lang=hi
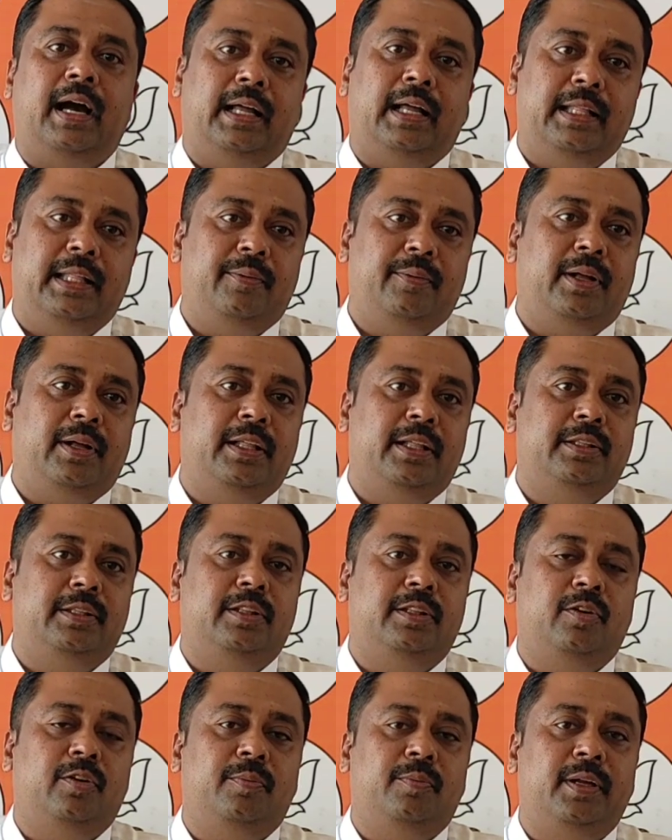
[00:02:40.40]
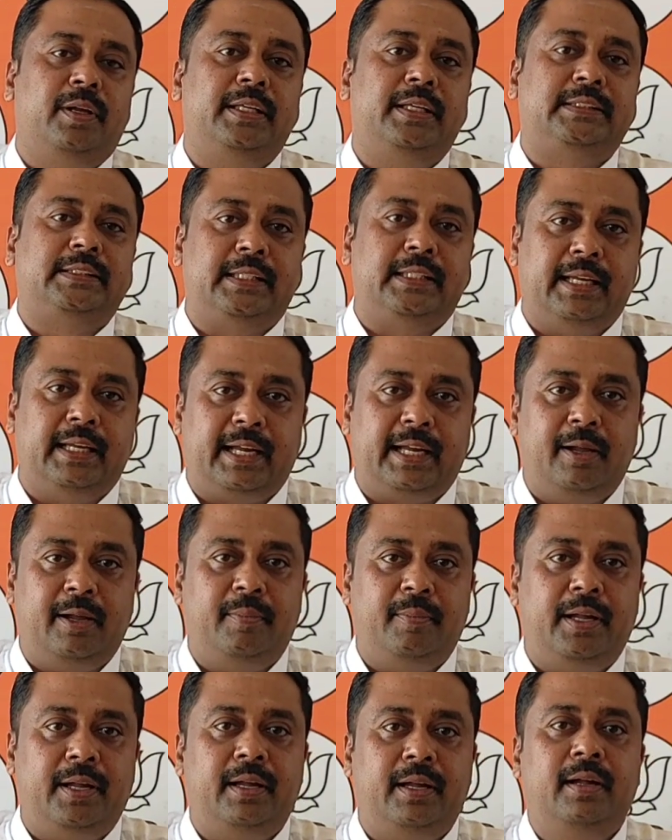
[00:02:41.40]
आने वाले दिनों में इस एरिया
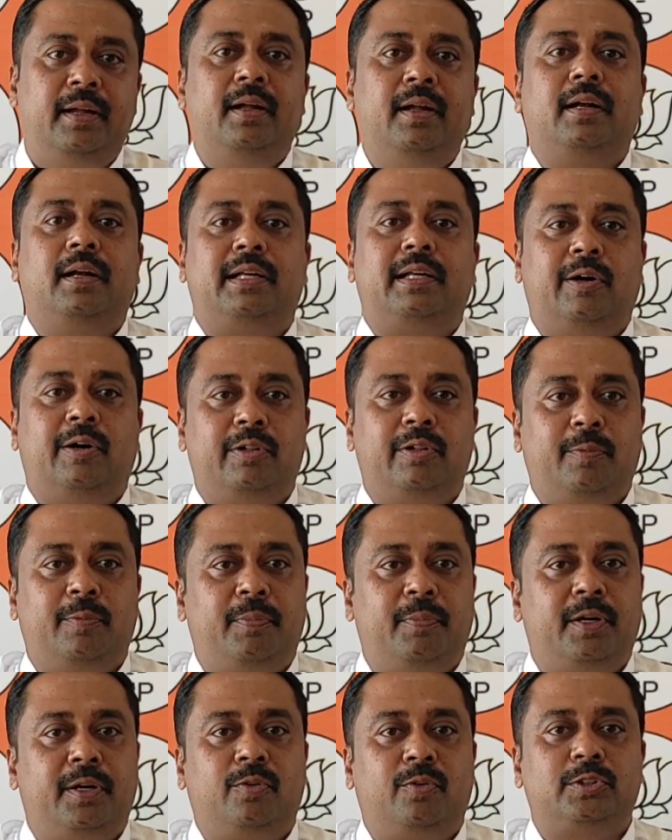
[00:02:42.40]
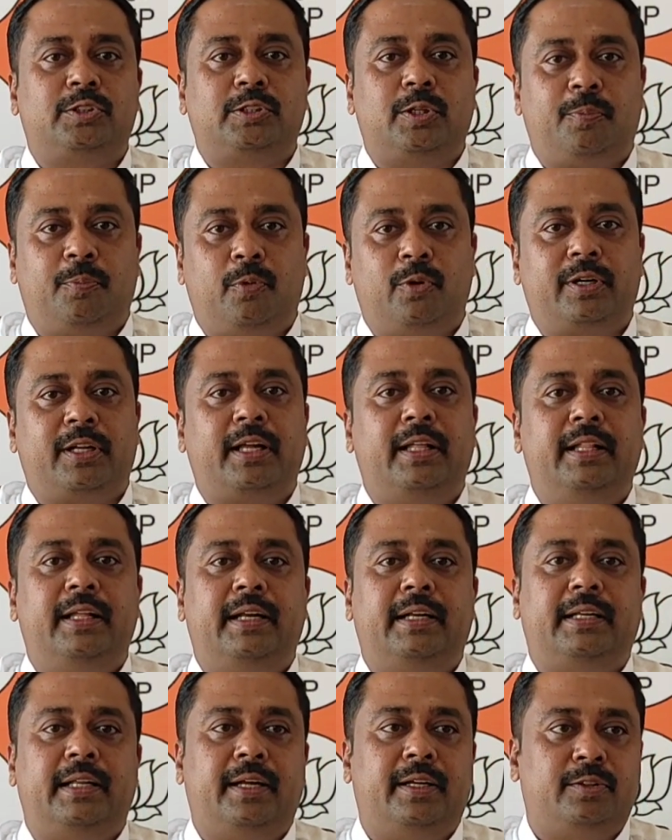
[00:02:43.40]
में डेवलपमेंट को सपोर्ट के
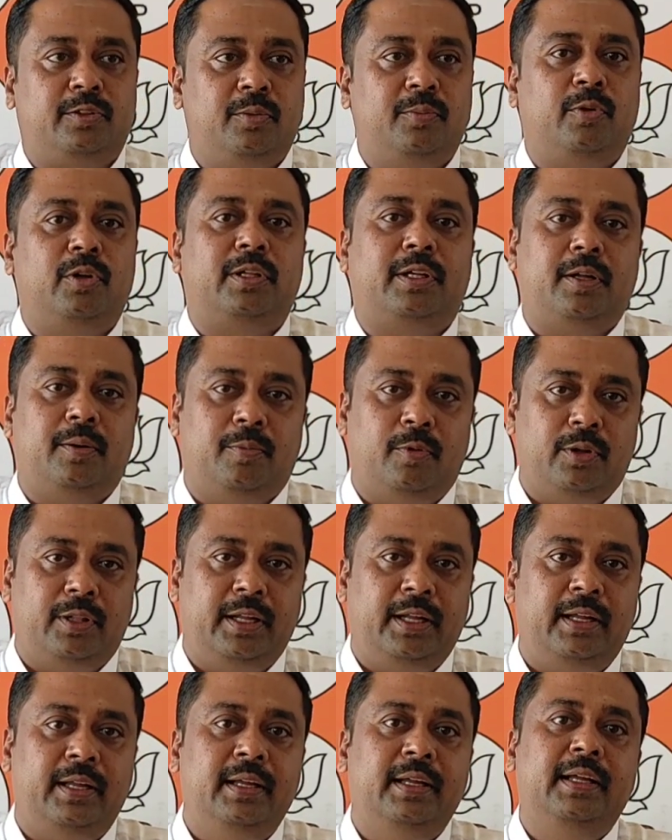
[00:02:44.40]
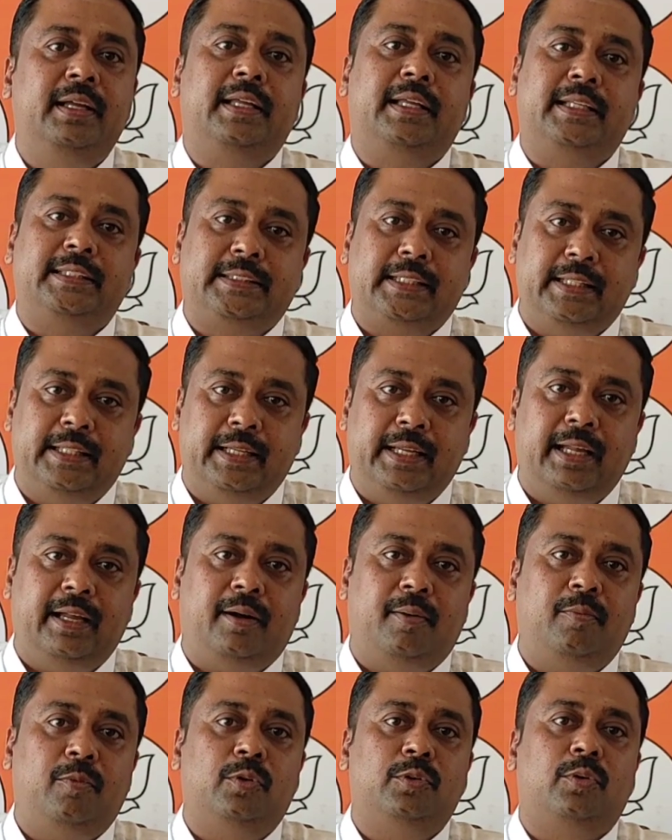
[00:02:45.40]
लिए टैग तुम बोल के बोले इसलिए
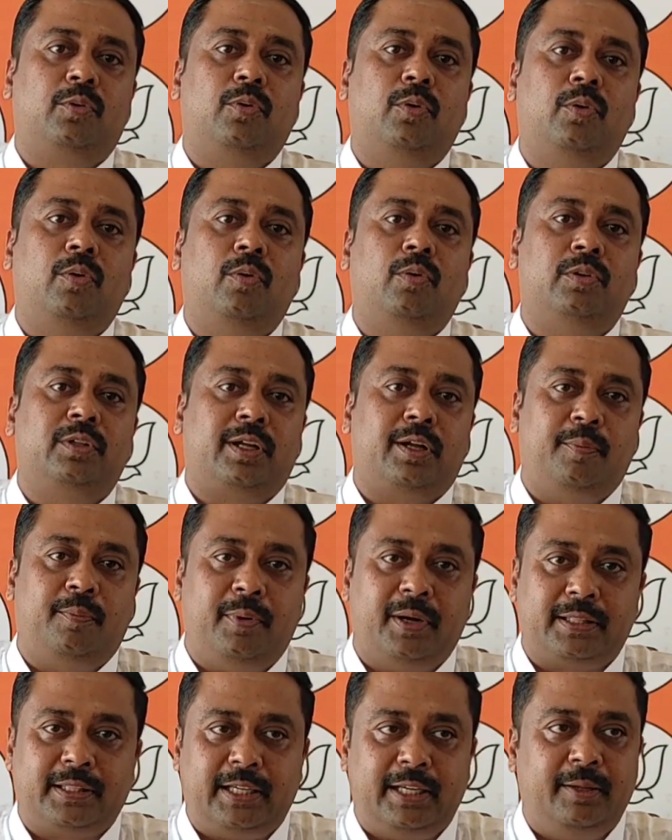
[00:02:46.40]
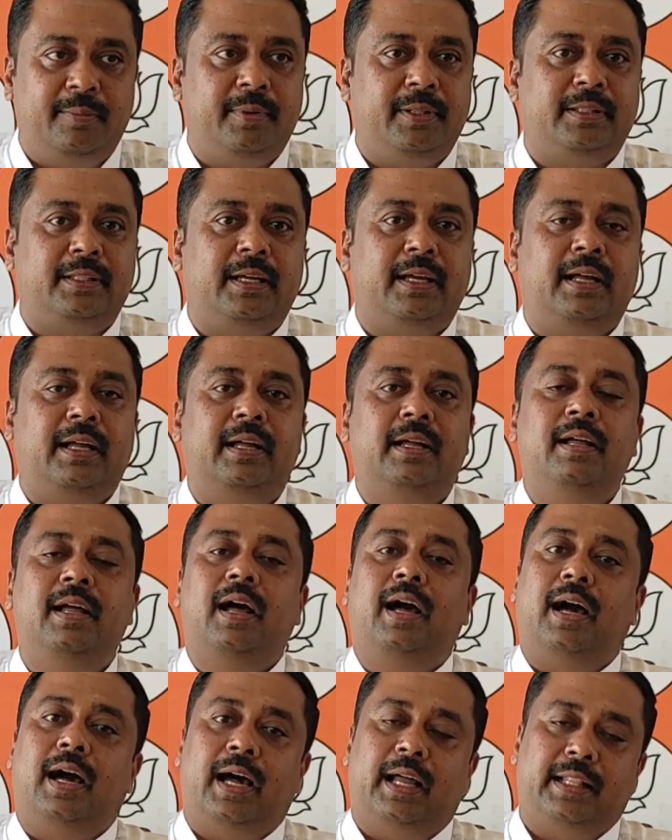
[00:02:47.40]
हम उनको उनका बर्थडे भी था
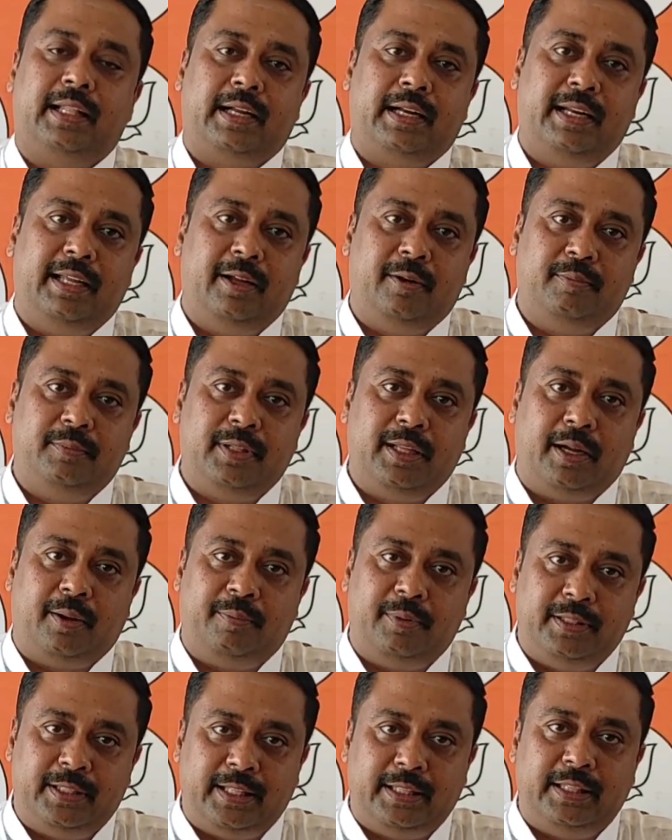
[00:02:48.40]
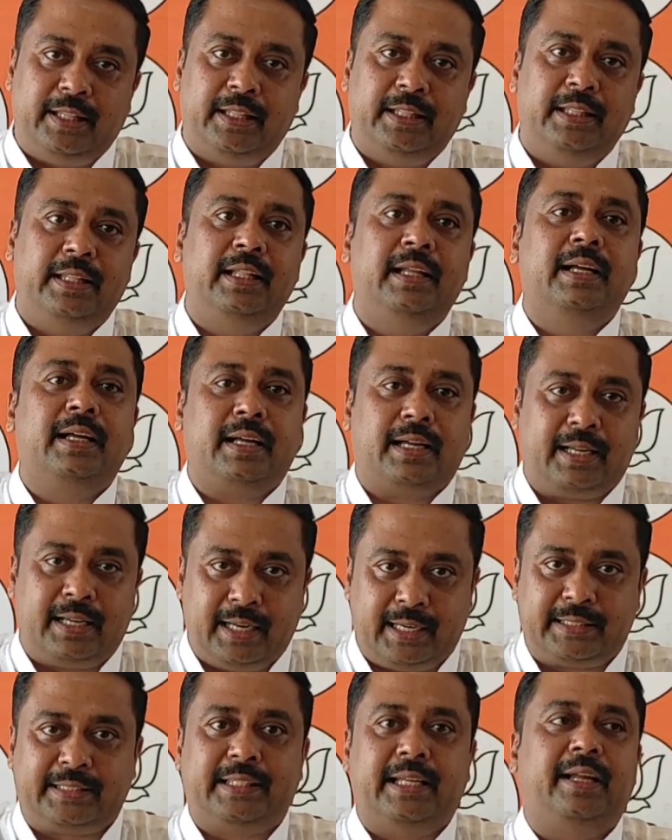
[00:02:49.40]
ऑलरेडी हमने अभिनंदन
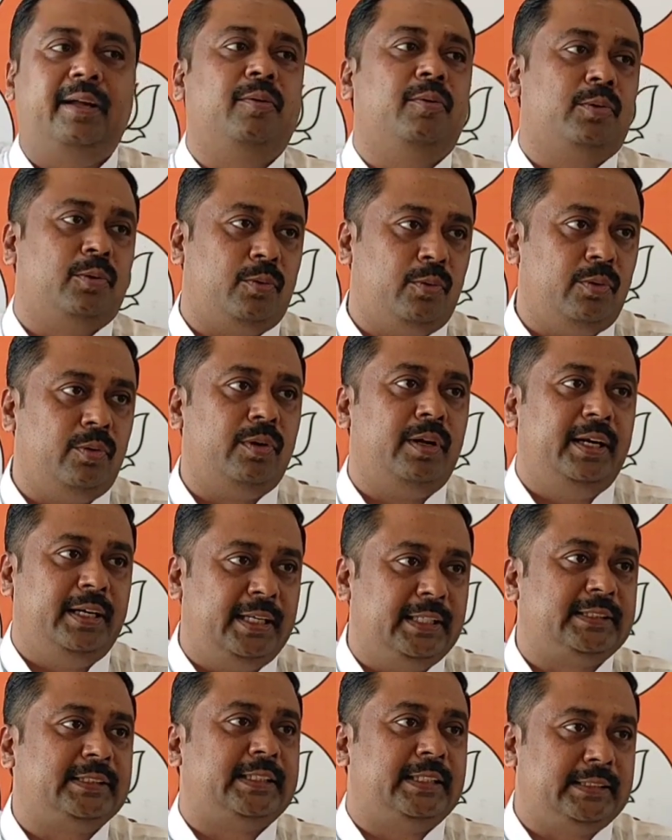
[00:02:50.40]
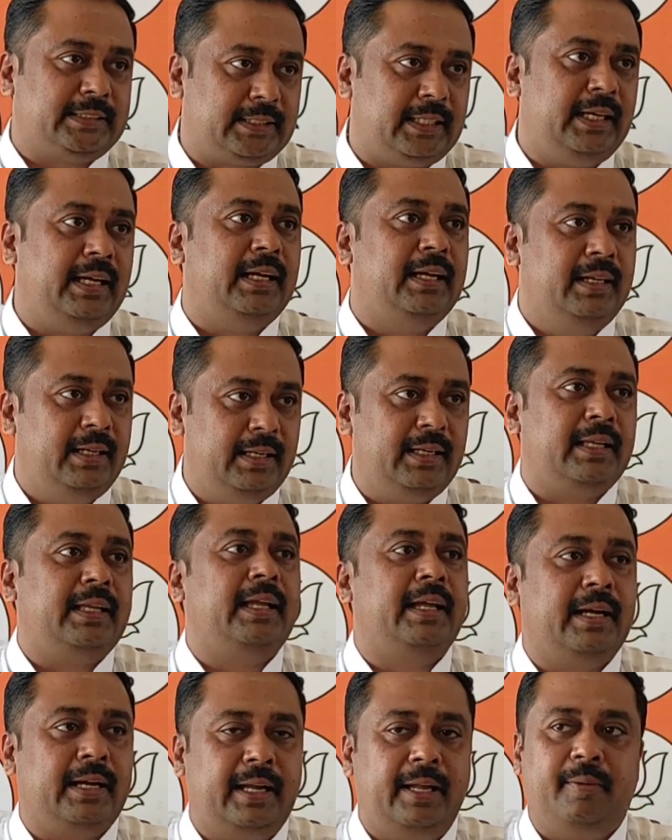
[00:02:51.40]
करते हैं उनको इंडस्ट्रीज़ का
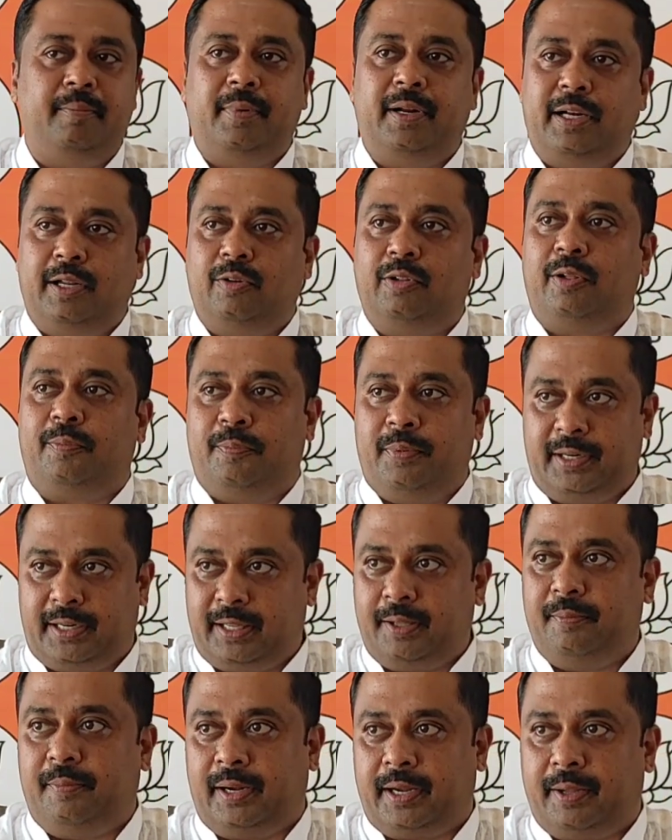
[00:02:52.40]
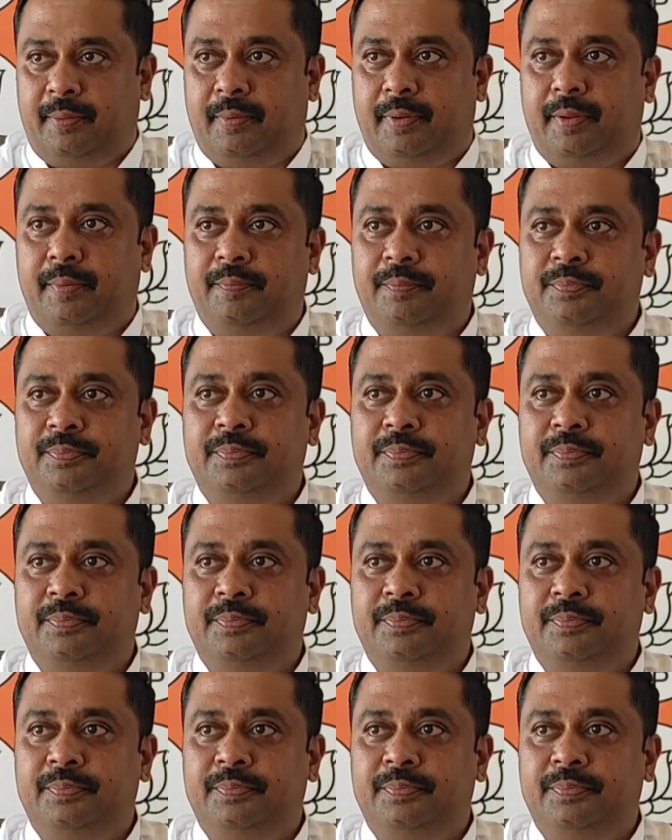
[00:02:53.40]
एरिया में डेवलपमेंट के बारे में